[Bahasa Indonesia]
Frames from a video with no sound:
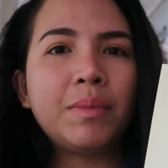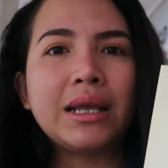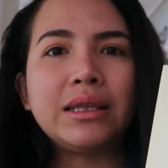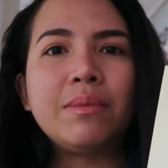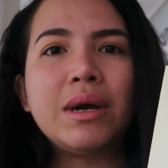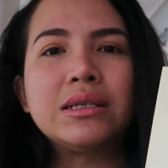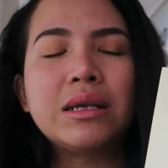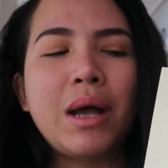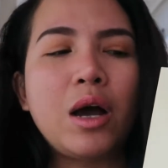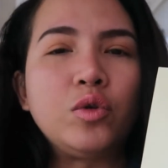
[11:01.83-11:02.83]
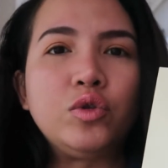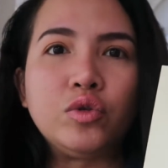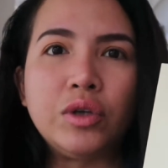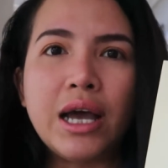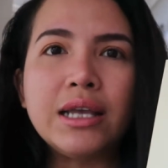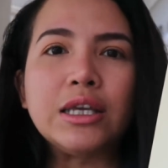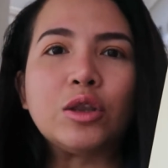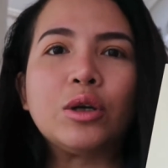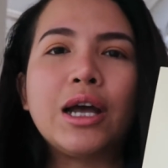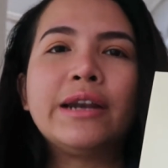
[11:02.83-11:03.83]
perhatian banget sama aku juga
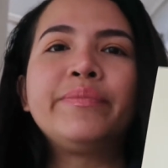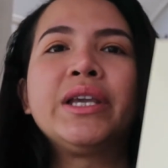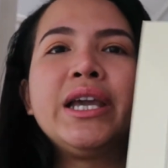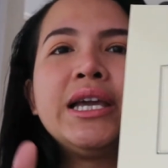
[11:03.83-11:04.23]
gitu kan